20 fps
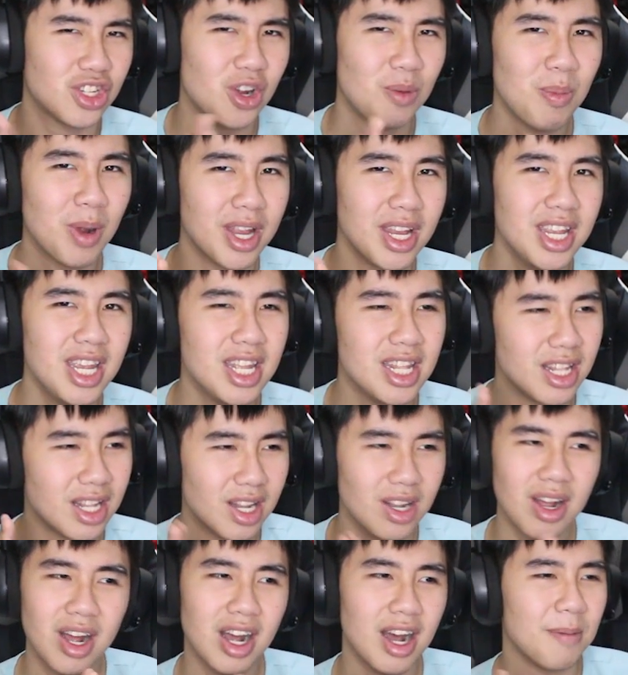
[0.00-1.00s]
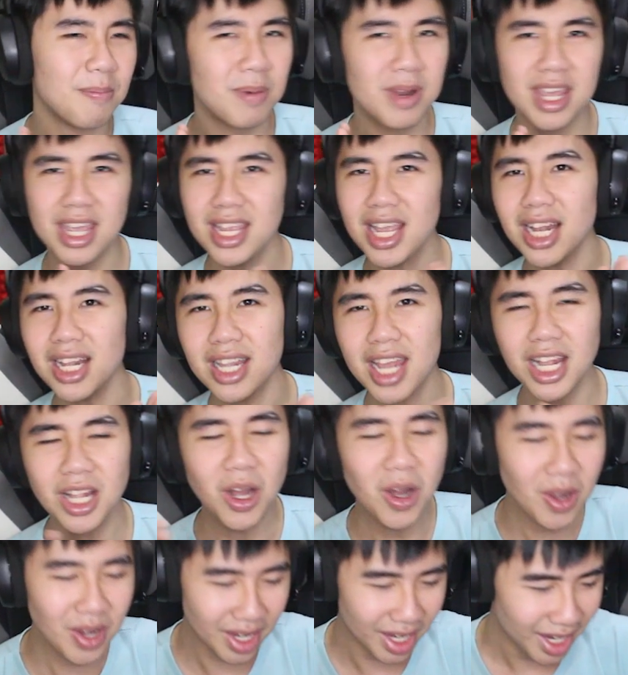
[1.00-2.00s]
có một cái nhìn nó hợp lý nhất thế
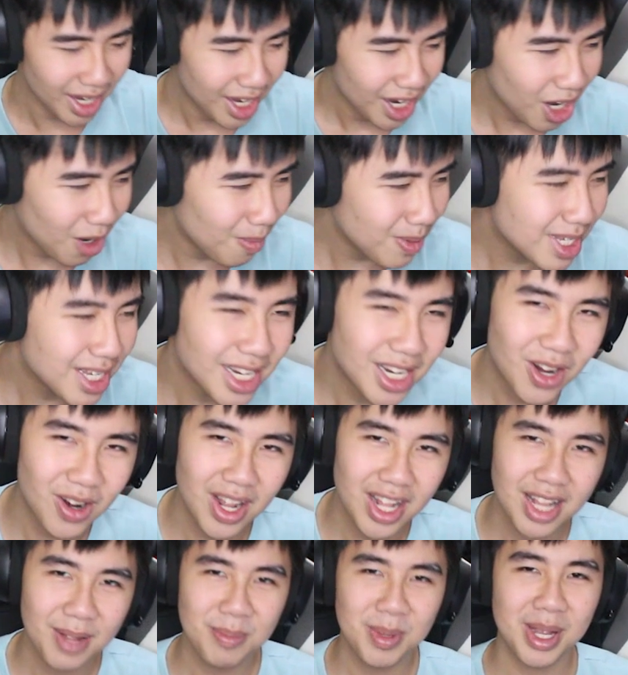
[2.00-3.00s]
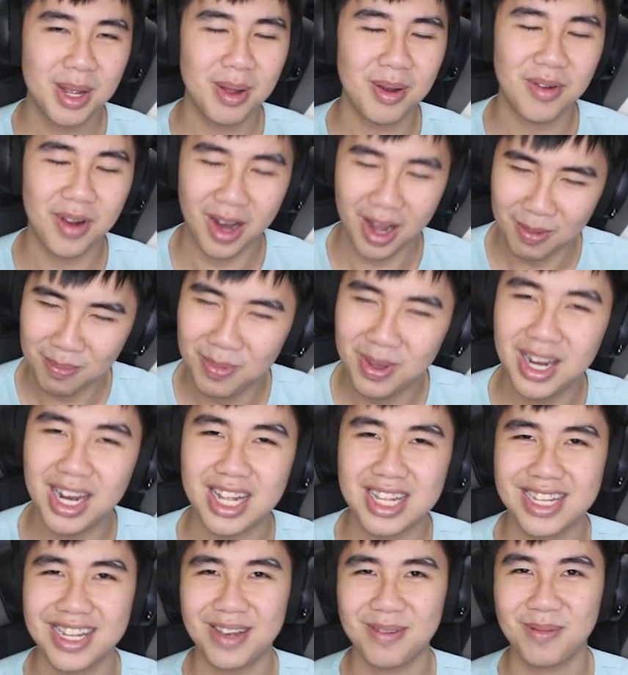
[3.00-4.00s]
thôi còn bây giờ thì có lẽ tạm biệt các bạn gặp lại mình
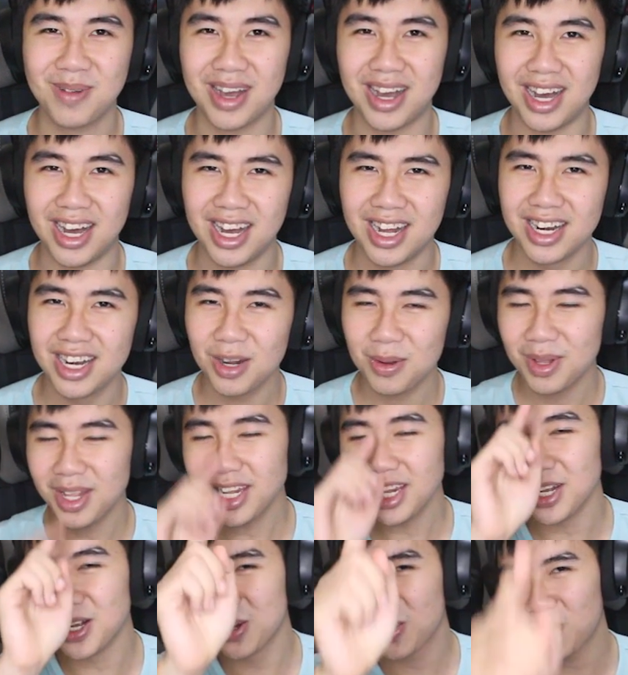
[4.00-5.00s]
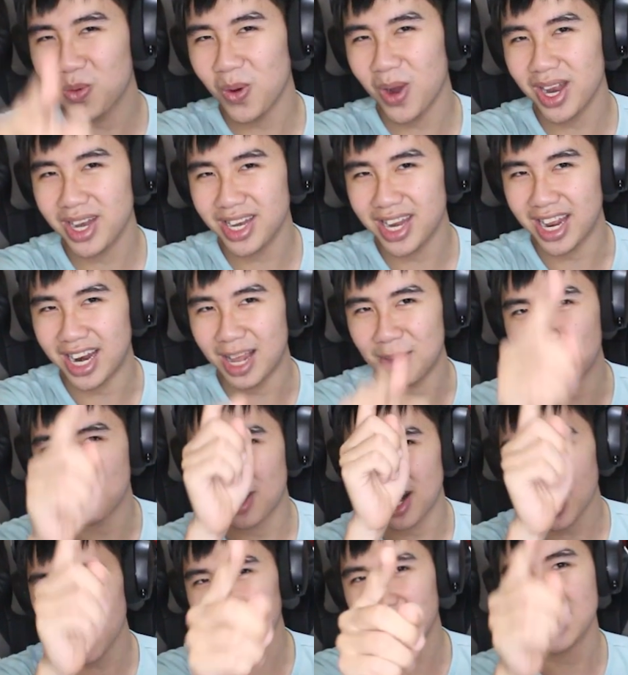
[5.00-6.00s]
là dưới cả nếu có thích đừng quên để lại
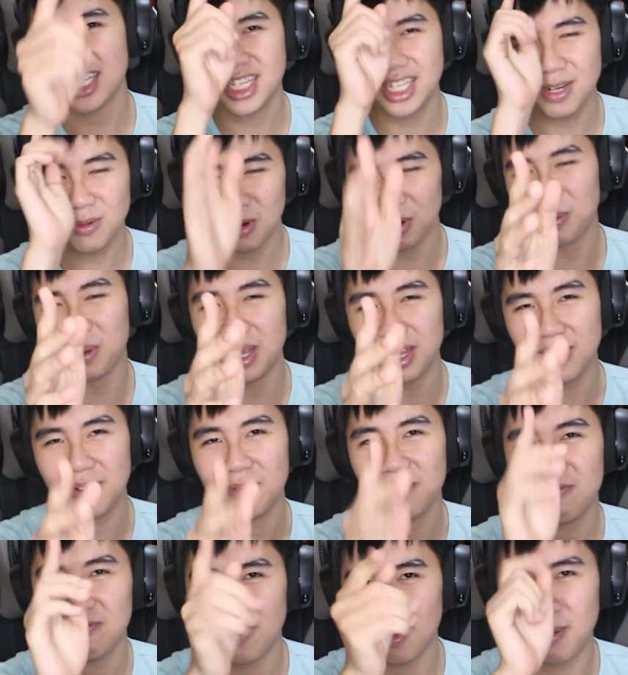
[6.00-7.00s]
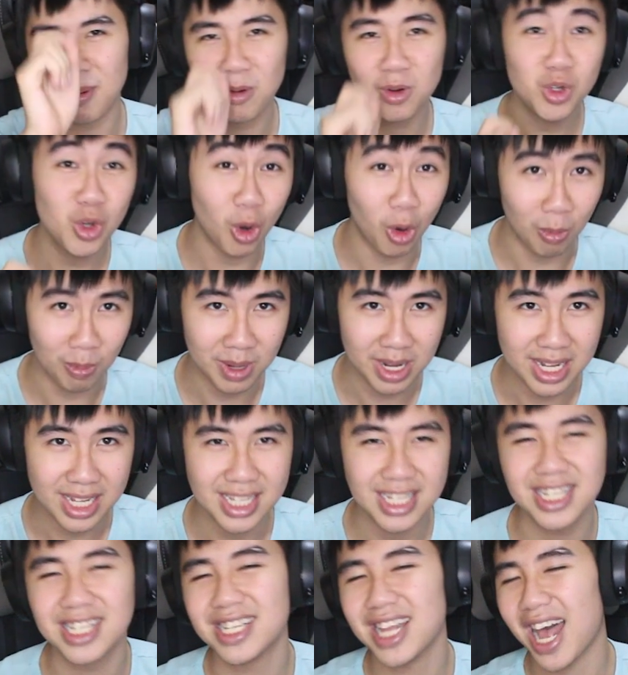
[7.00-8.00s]
một like subscribe mình và bốn ủng hộ mình
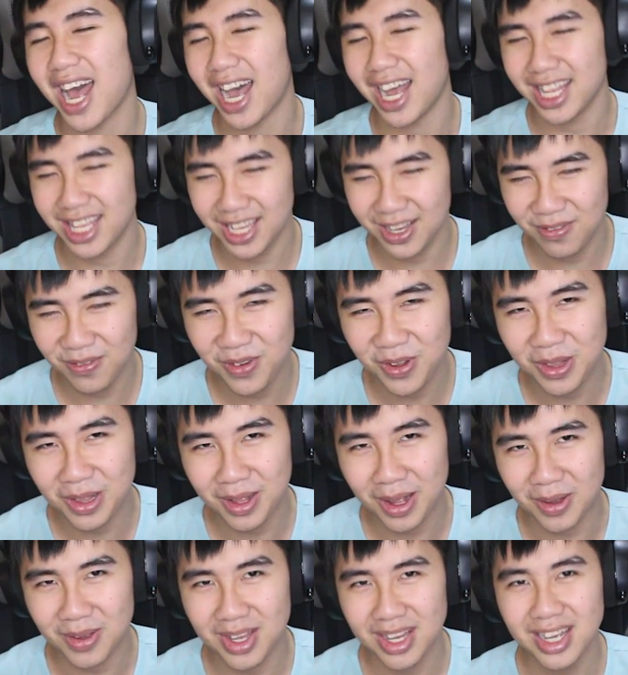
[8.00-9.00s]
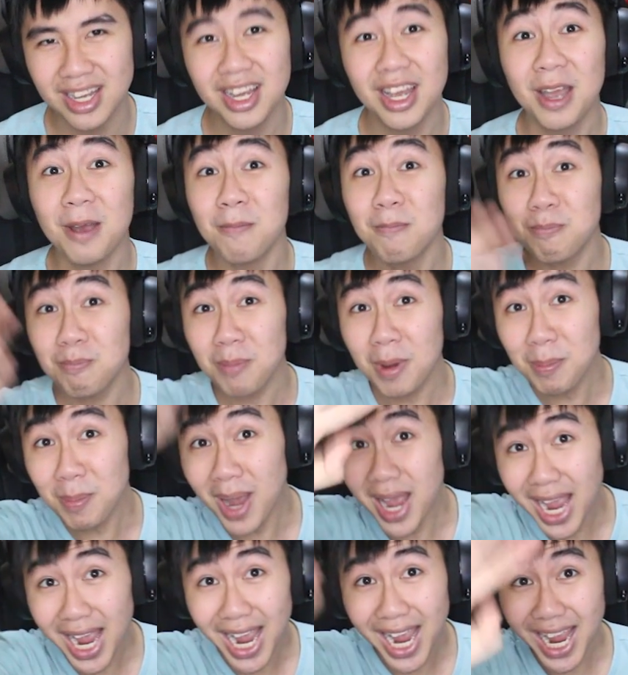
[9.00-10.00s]
ra những video tiếp theo nhé bye
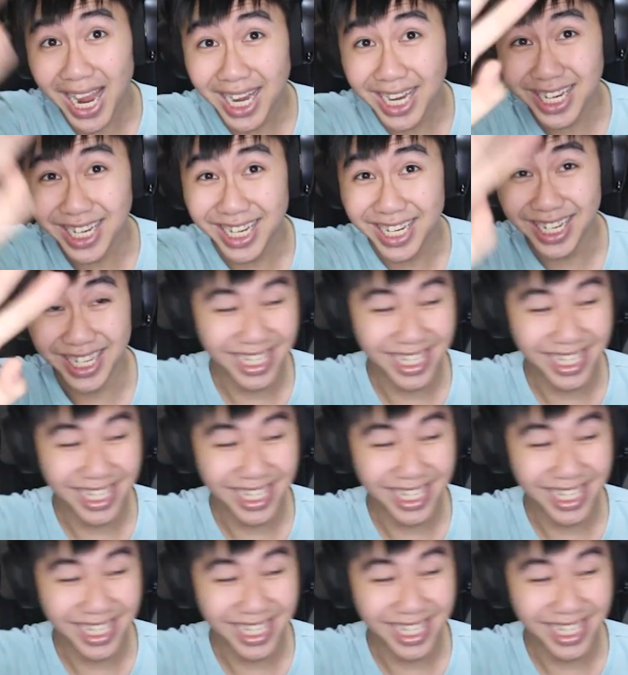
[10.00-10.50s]
bye